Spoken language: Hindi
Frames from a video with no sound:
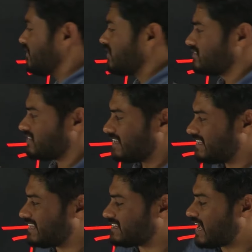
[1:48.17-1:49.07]
एडवांस नहीं
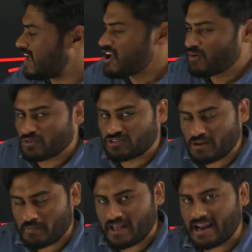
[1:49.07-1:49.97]
देता है वो
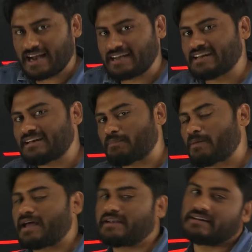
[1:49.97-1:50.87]
सिर्फ एनआईटी
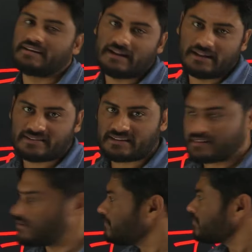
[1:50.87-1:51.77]
ट्रिपल आई ही ले
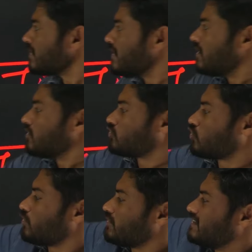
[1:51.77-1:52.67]
सकते हैं
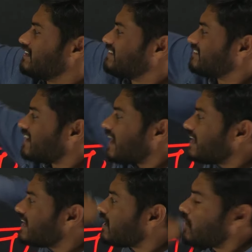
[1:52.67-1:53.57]
तो ये
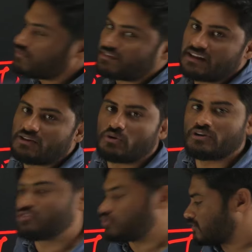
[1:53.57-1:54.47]
सारी काउंसलिंग
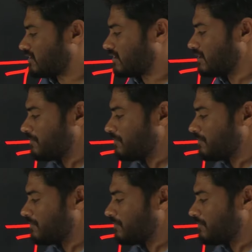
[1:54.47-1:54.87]
होगी जोसा की